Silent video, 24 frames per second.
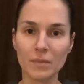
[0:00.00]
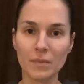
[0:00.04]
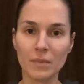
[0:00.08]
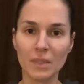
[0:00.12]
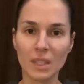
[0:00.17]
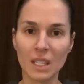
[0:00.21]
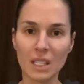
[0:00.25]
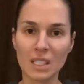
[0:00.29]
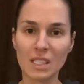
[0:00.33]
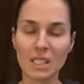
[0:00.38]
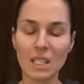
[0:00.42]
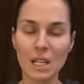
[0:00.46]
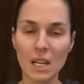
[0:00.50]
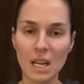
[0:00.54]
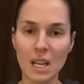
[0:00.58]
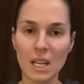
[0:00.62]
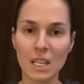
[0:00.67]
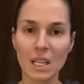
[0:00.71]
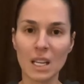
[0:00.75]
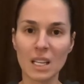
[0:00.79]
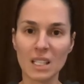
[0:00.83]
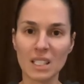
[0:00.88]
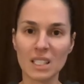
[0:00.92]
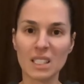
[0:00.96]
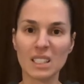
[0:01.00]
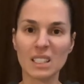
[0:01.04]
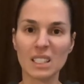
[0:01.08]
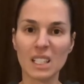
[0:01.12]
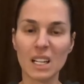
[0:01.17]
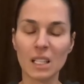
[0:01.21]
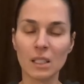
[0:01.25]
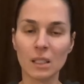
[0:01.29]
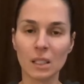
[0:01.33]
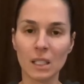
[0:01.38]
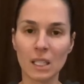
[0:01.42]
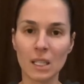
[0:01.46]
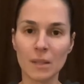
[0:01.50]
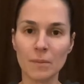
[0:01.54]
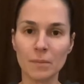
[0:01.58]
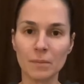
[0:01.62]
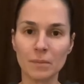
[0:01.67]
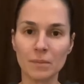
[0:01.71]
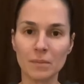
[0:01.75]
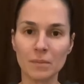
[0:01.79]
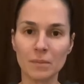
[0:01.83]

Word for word: населения страны